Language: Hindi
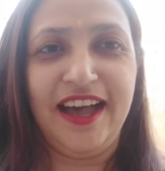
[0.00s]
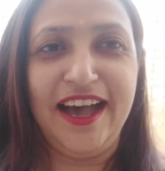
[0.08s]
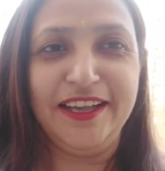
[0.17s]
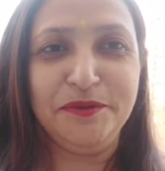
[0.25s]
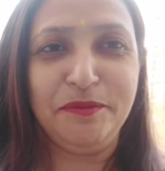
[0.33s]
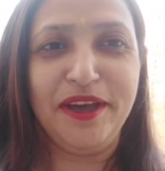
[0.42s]

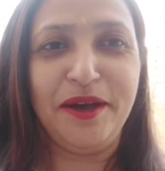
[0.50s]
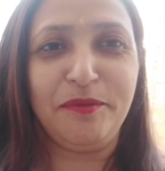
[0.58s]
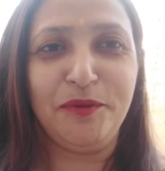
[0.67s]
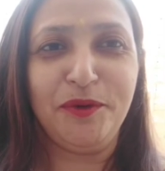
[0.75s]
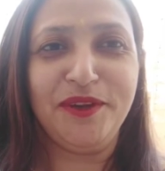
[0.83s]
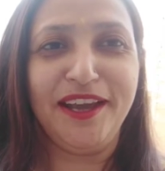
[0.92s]
आज मैं
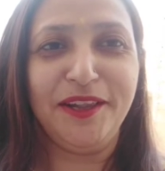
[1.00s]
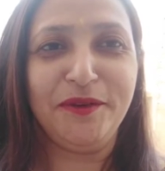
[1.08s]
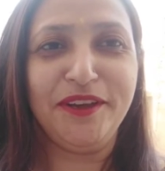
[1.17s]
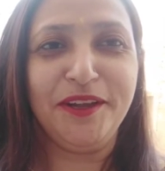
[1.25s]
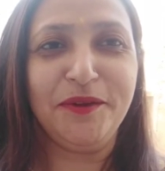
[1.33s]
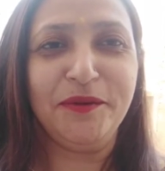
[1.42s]
आपको येलो
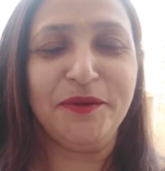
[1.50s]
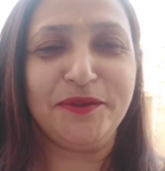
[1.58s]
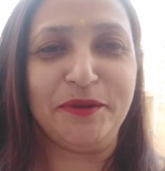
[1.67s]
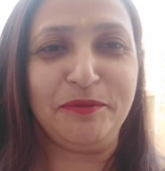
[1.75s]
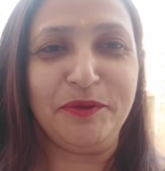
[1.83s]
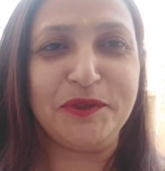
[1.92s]
येलो
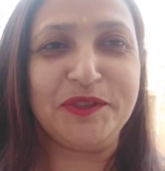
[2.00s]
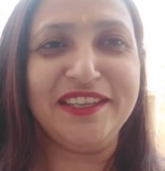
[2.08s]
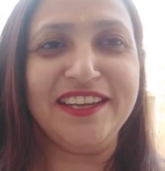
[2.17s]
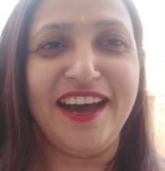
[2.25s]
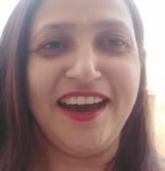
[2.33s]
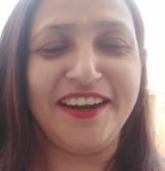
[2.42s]
सब कुछ
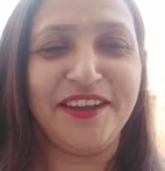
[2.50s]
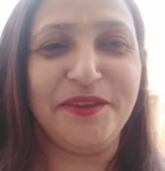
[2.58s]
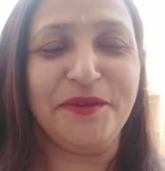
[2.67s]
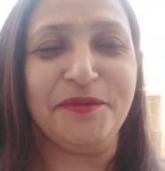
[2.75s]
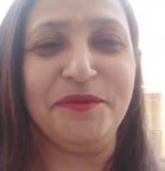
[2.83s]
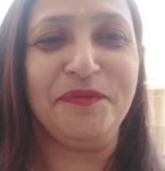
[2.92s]
दिखा
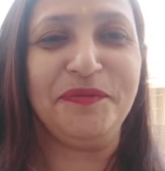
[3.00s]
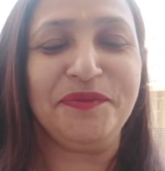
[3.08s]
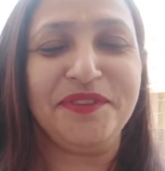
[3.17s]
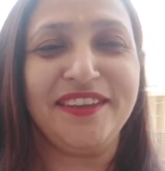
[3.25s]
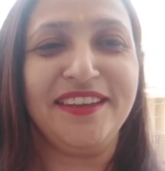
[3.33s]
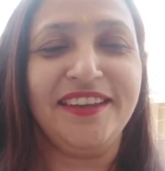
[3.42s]
रही हूँ
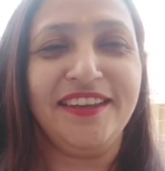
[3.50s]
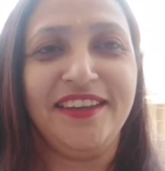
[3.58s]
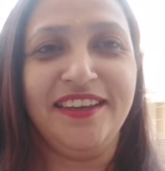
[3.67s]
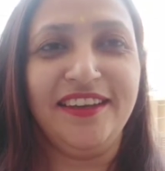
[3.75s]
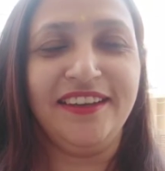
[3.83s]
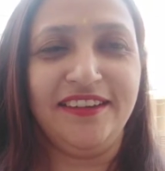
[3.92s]

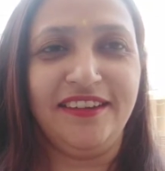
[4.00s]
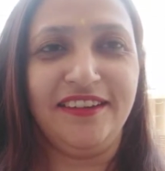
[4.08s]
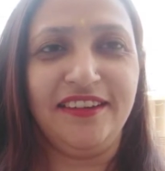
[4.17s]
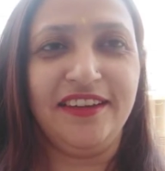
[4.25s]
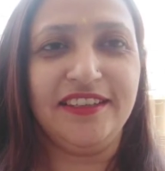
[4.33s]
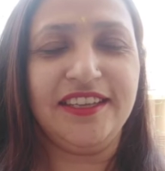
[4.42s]

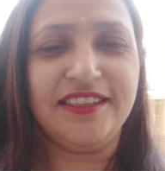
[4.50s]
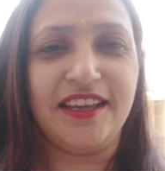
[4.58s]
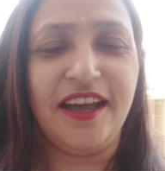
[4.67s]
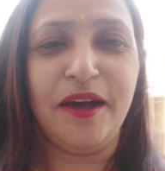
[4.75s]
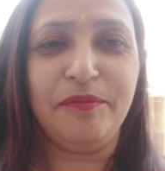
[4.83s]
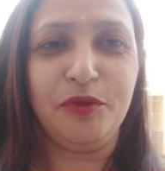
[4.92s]

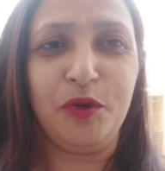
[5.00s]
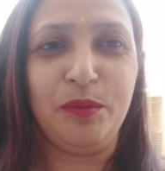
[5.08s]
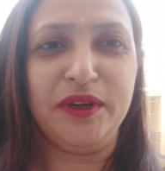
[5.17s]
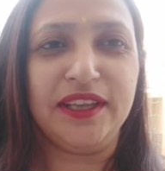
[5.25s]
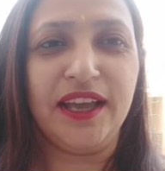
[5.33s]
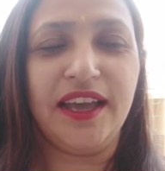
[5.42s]
जैसा आपको
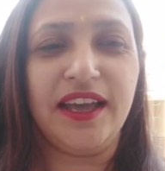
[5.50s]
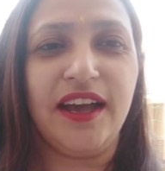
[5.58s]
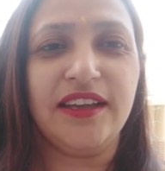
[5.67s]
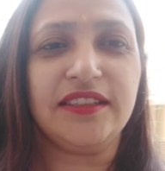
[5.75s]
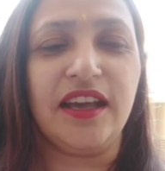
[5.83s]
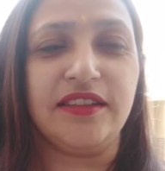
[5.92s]
पता है
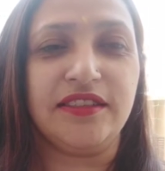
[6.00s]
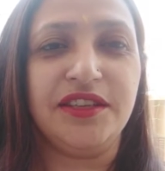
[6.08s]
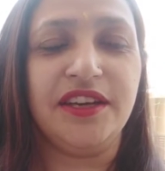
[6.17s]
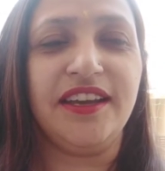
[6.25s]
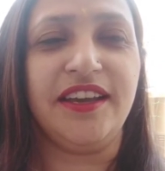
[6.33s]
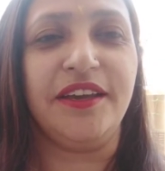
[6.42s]
आज
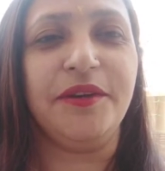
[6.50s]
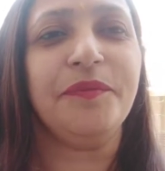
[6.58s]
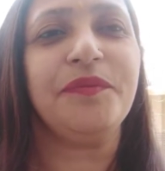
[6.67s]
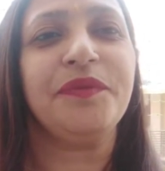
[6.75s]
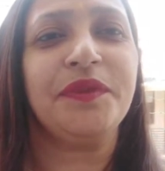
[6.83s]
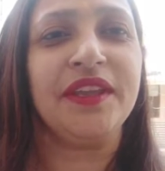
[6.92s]
थर्सडे है
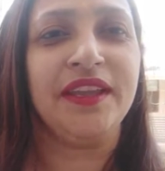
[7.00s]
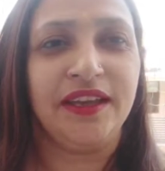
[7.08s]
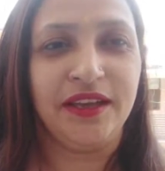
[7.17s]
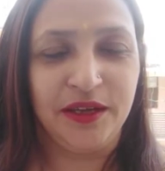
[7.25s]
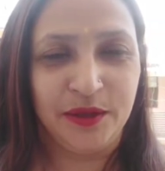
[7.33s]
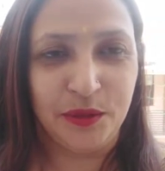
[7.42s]

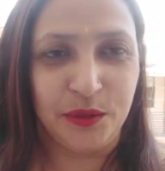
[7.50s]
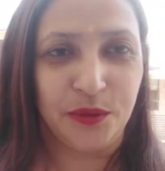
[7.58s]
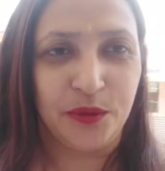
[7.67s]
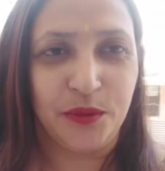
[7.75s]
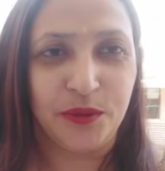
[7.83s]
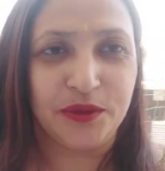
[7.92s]

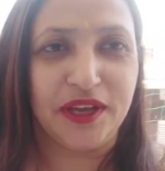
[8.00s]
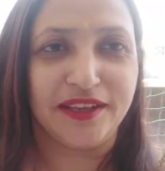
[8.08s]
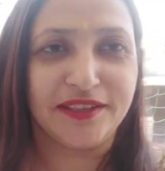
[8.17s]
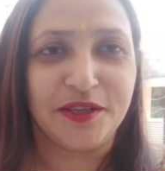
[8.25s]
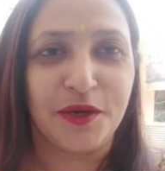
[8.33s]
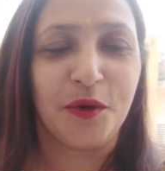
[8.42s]
तो
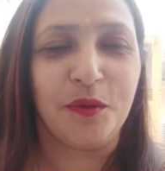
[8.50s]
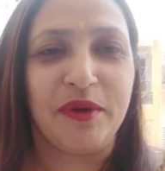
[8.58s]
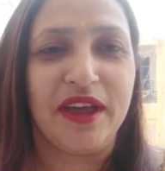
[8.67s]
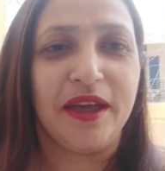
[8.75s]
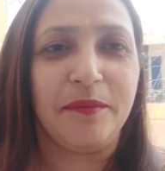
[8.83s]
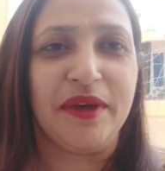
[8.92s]
थर्सडे को
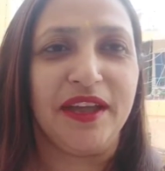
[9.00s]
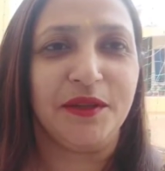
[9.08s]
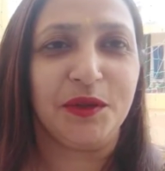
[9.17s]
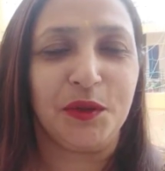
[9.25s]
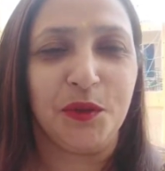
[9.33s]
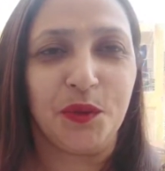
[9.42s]
मैं
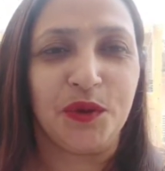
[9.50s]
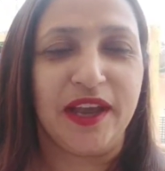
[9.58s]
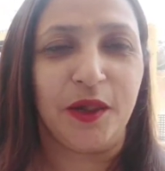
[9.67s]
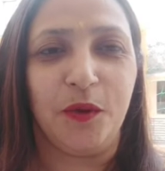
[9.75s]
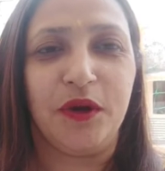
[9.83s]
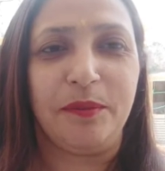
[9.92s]
पहनती हूँ
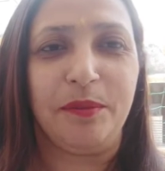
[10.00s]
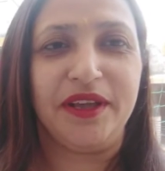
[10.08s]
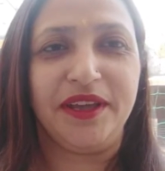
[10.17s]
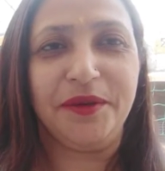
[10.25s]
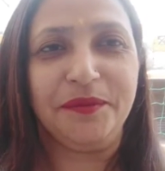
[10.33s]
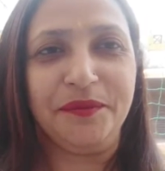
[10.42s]
येलो कपड़े